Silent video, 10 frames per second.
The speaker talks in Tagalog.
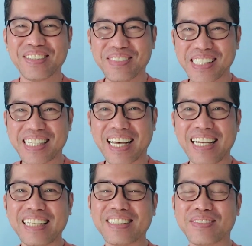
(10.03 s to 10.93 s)

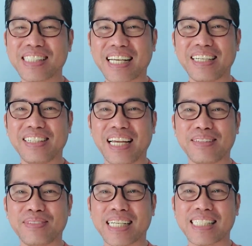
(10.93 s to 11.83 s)
Kumusta? Kumusta kayong
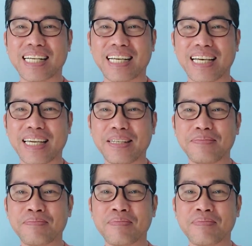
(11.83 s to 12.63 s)
lahat mga Sangkay?